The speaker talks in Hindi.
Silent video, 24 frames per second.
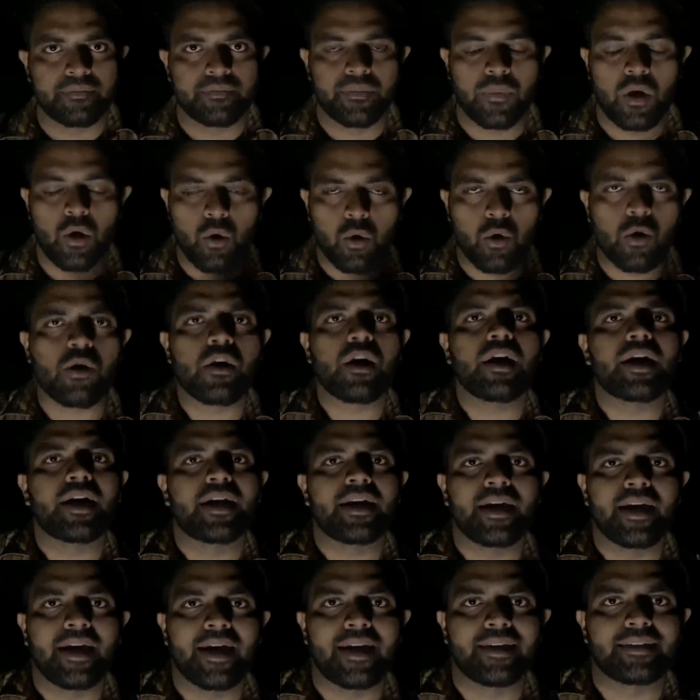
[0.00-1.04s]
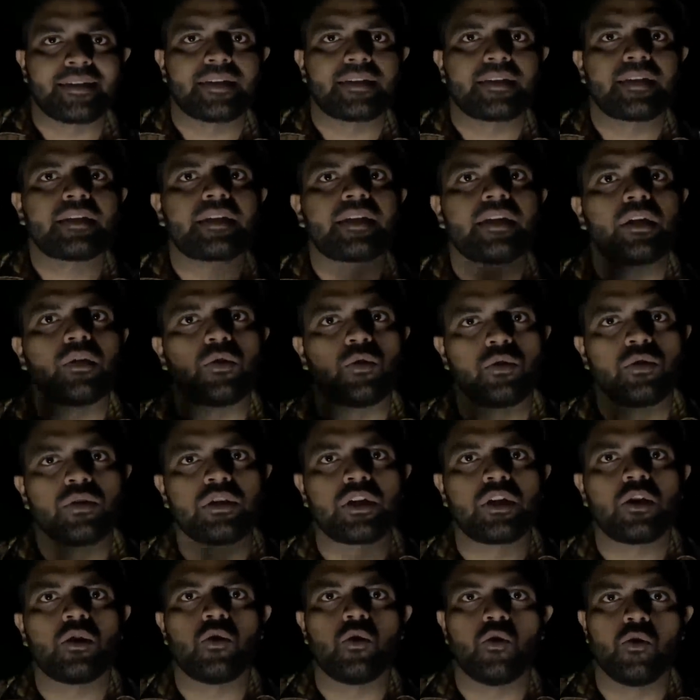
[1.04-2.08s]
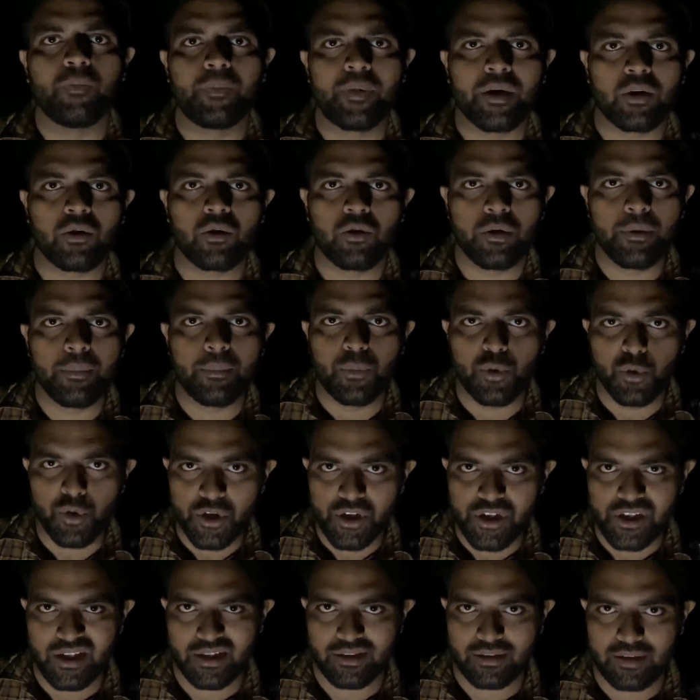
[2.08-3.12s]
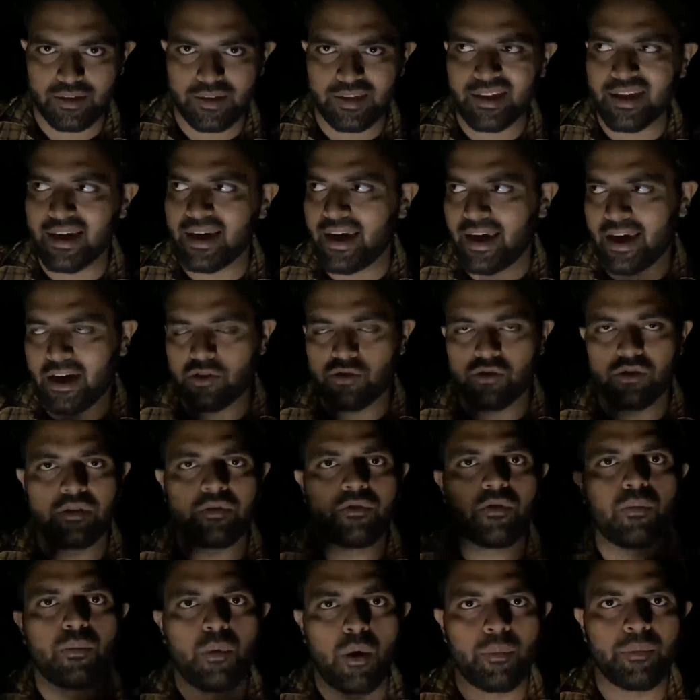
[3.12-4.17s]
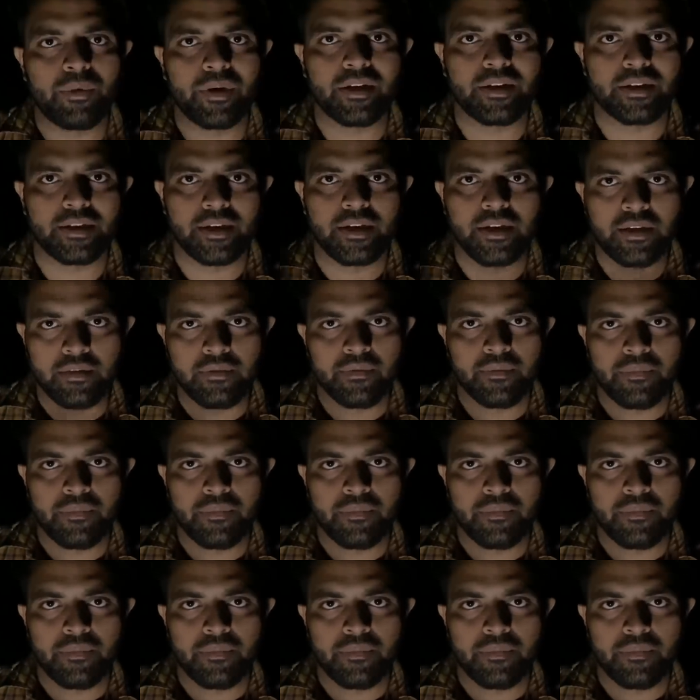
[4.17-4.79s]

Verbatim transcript: लोगों का कहना ऐसा था कि उनके ऊपर कोई बुरी शक्ति है एक्चुअली वो मोमडन थे